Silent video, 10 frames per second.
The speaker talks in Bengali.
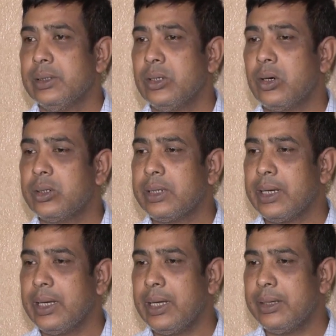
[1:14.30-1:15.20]
নগদ
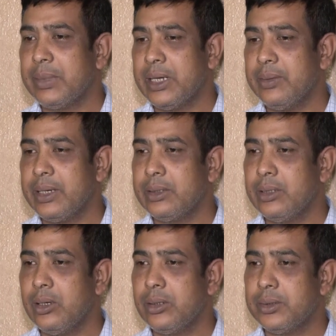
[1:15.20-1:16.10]
টাকা মানিব্যাগে
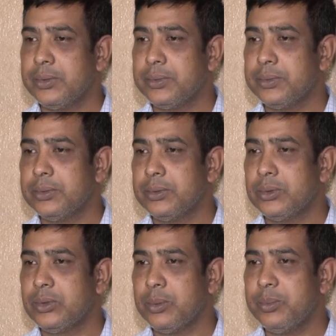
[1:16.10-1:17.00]
ছিল
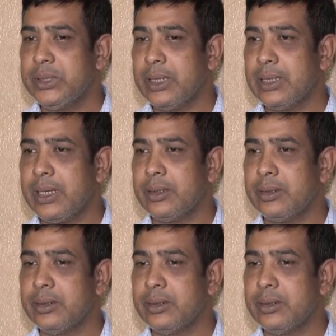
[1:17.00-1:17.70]
চব্বিশ হাজার